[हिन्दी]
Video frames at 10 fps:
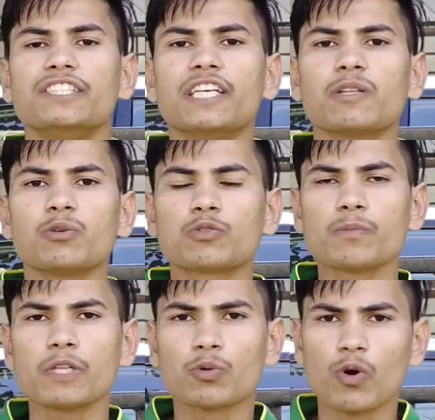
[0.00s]
जी हाँ
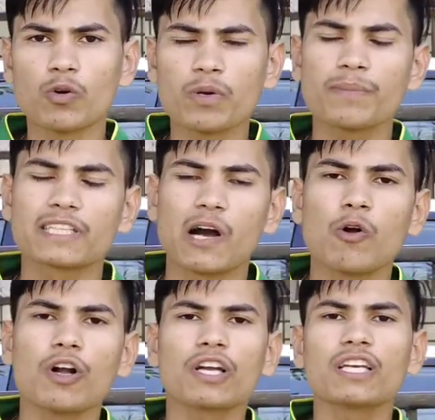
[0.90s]
दोस्तों मैं दोनों में
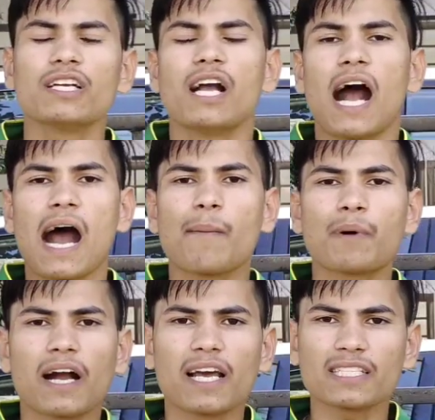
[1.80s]
बताऊँगा कि
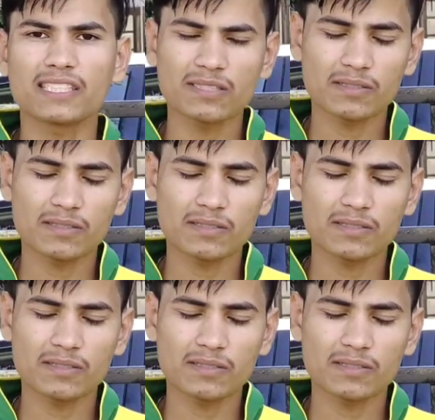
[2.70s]
आप अगर